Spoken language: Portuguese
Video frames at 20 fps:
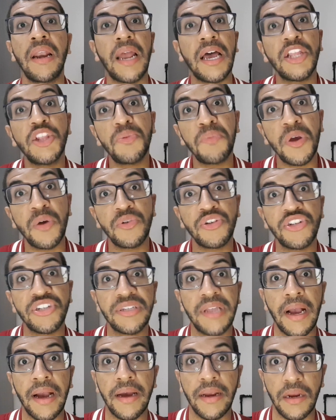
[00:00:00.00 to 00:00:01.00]
lá no meu
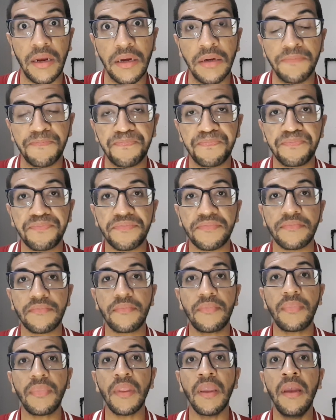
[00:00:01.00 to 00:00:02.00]
Instagram,
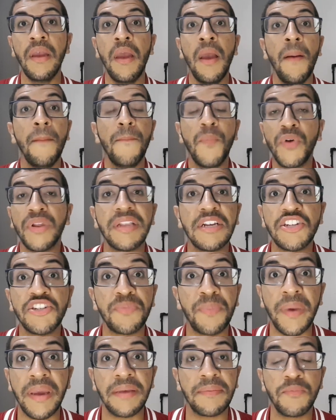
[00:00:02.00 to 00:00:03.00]
muitas,
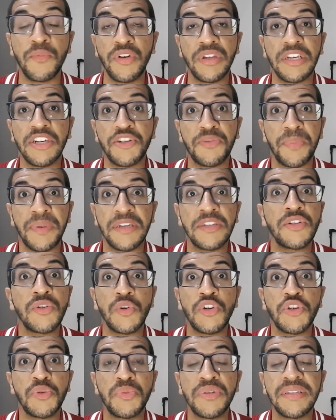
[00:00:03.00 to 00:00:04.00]
muitas
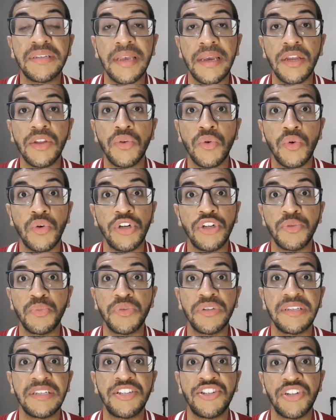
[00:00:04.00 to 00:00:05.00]
pessoas, muitos seguidores,
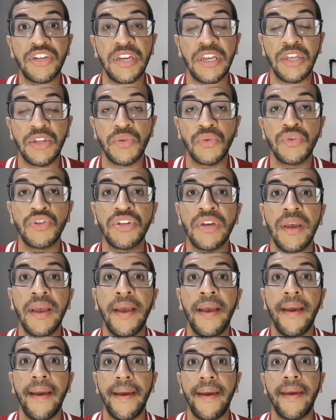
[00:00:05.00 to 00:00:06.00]
muitos inscritos
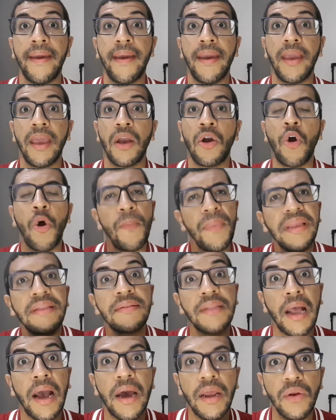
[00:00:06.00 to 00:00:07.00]
é,
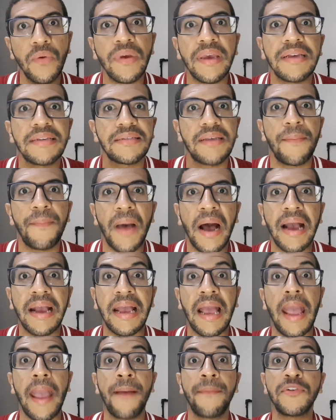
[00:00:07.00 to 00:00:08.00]
comentaram que essa
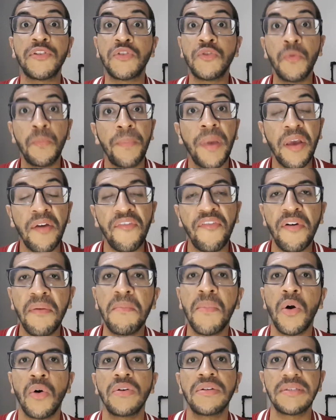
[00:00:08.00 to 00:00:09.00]
marca é super
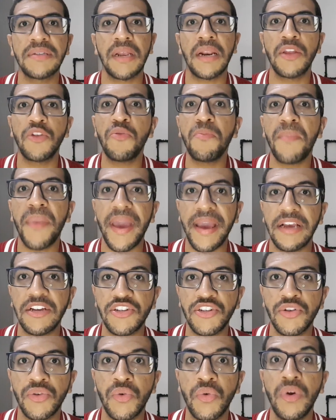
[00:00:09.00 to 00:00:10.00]
famosa lá no
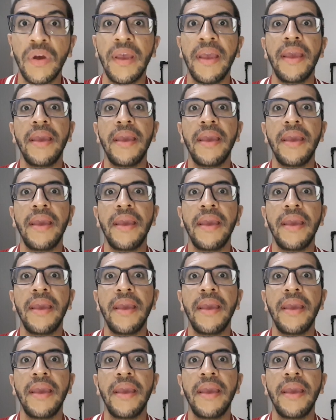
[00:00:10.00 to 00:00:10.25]
México